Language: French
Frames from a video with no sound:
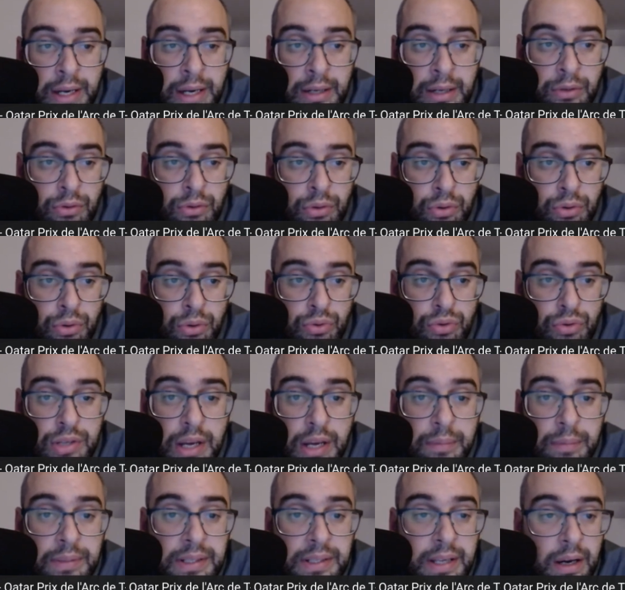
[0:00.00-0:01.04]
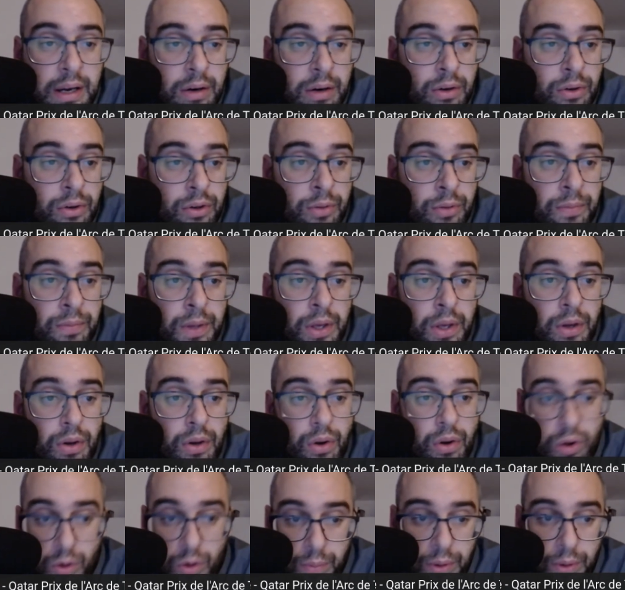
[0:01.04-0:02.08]
du derby d'Irlande
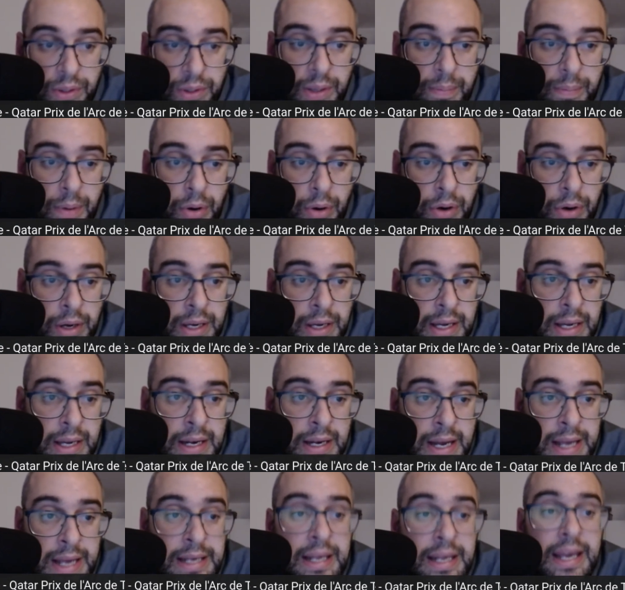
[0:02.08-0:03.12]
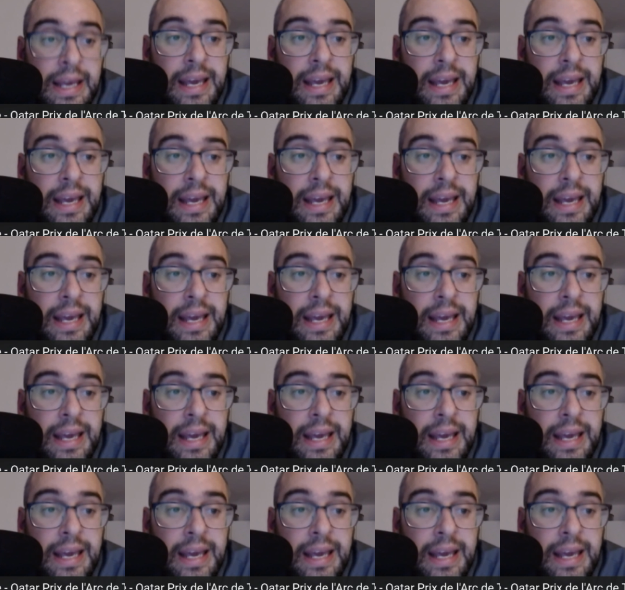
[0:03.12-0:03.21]
remporté par Hurricane Lane.